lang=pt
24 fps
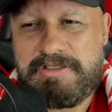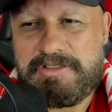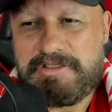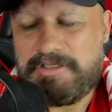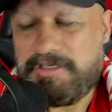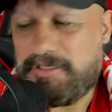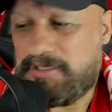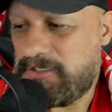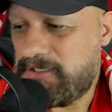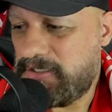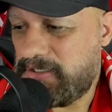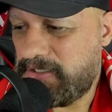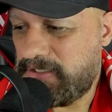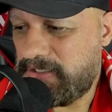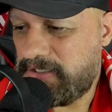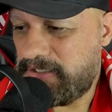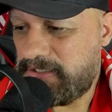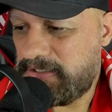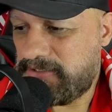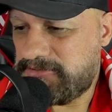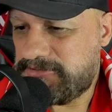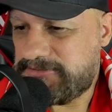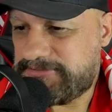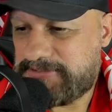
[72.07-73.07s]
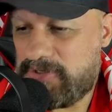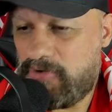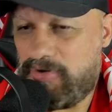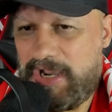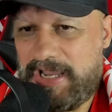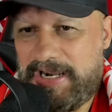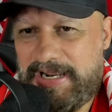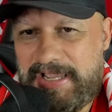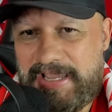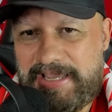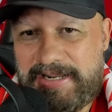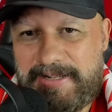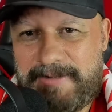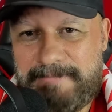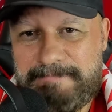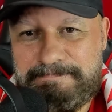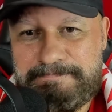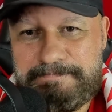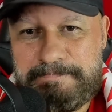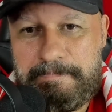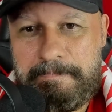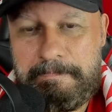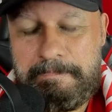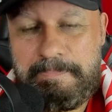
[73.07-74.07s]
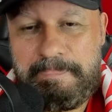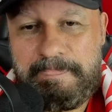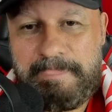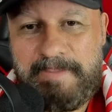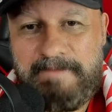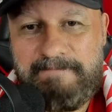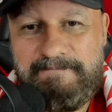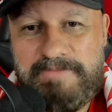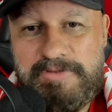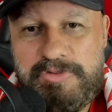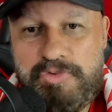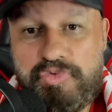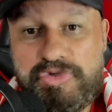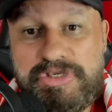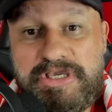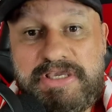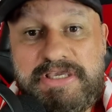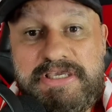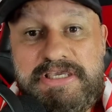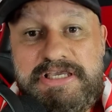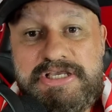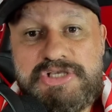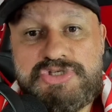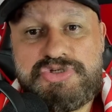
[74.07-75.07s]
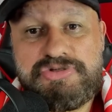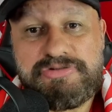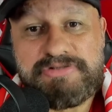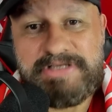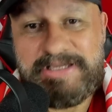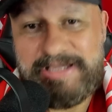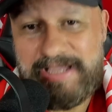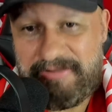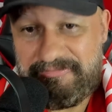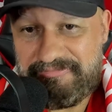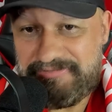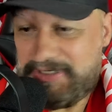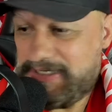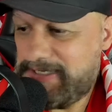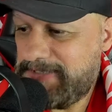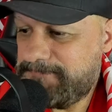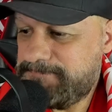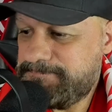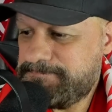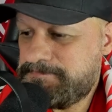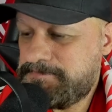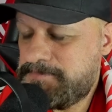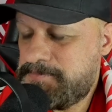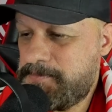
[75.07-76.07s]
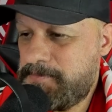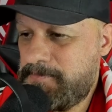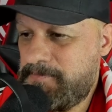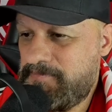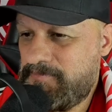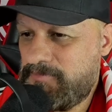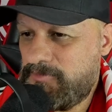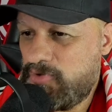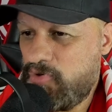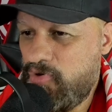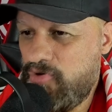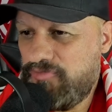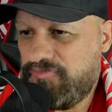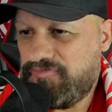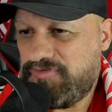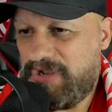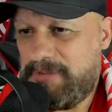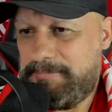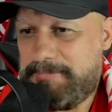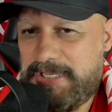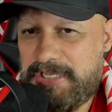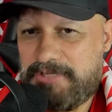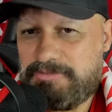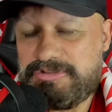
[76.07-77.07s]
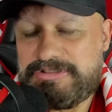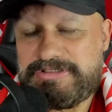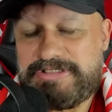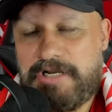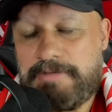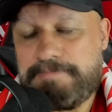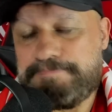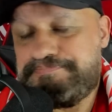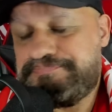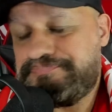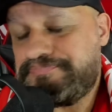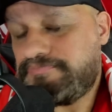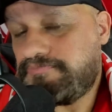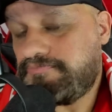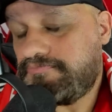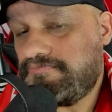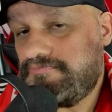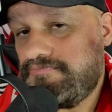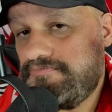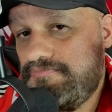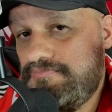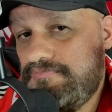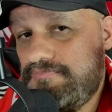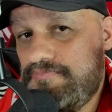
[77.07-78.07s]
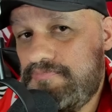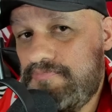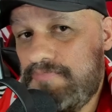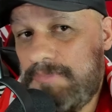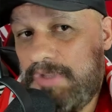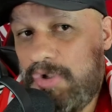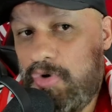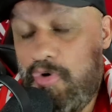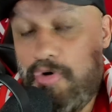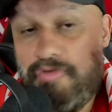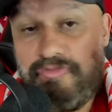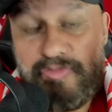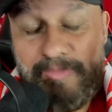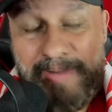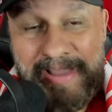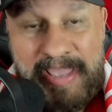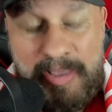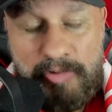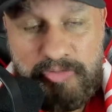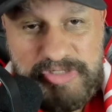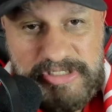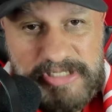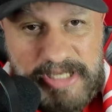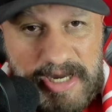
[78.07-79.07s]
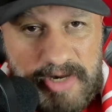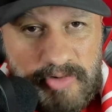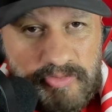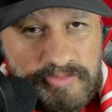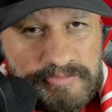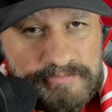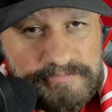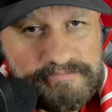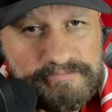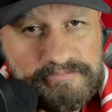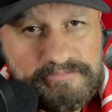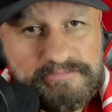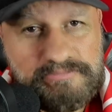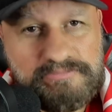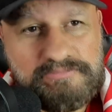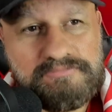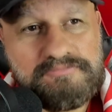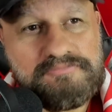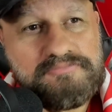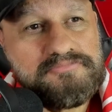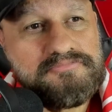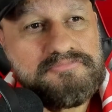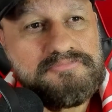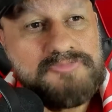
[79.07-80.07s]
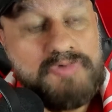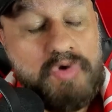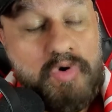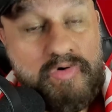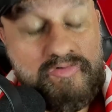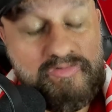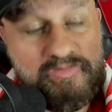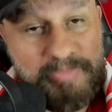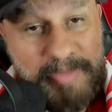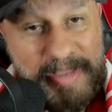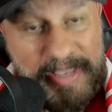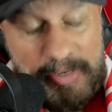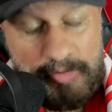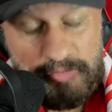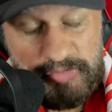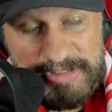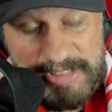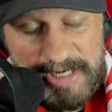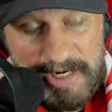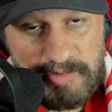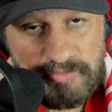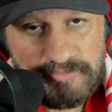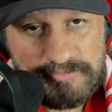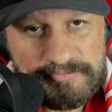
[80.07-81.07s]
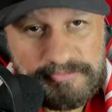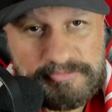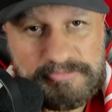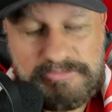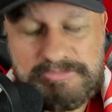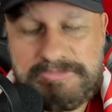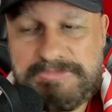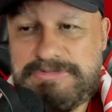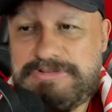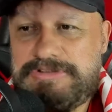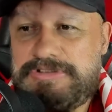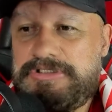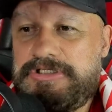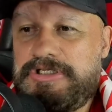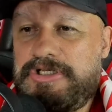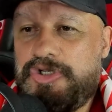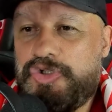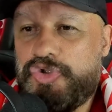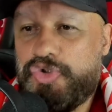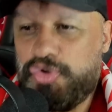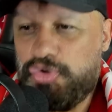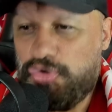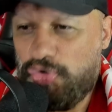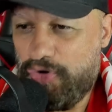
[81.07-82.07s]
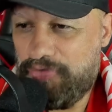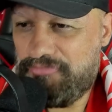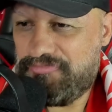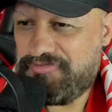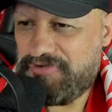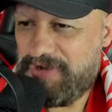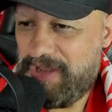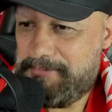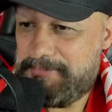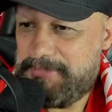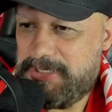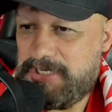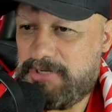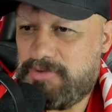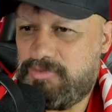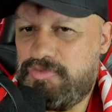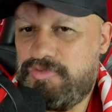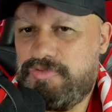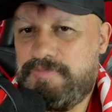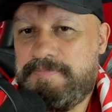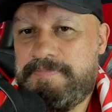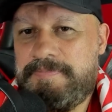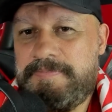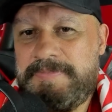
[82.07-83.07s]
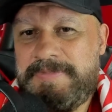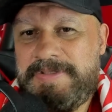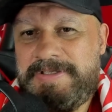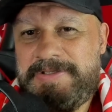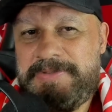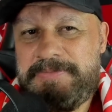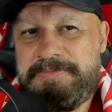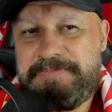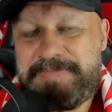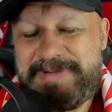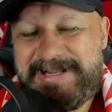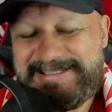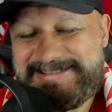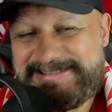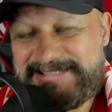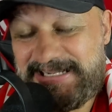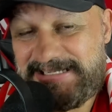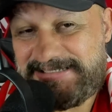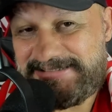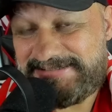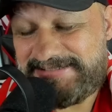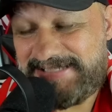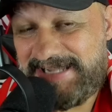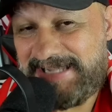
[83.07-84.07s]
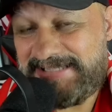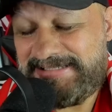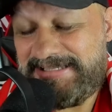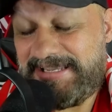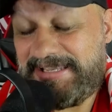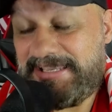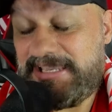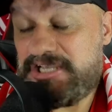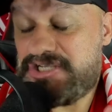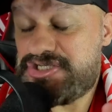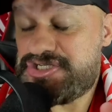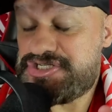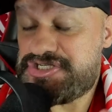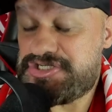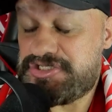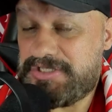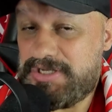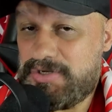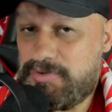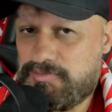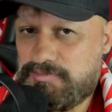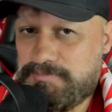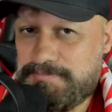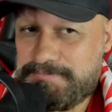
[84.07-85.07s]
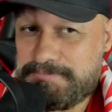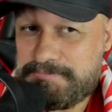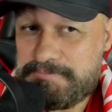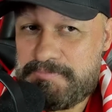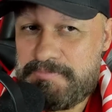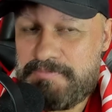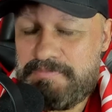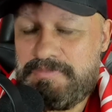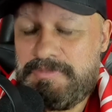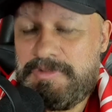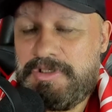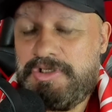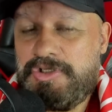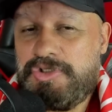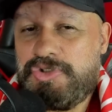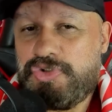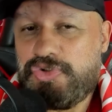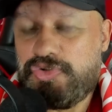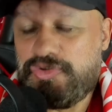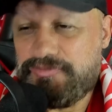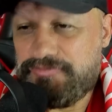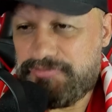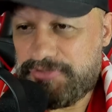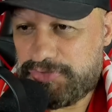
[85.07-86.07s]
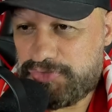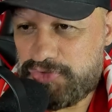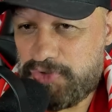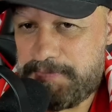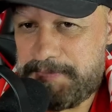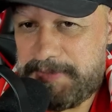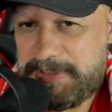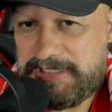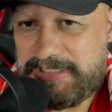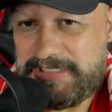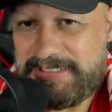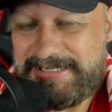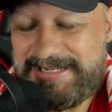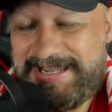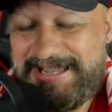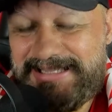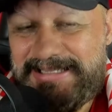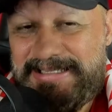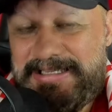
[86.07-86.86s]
É, então, galera, e o que, que isso tem a ver com o Flamengo e tal? Houve uma reunião, houve uma reunião no Flamengo para tratar da questão do Vitor Pereira.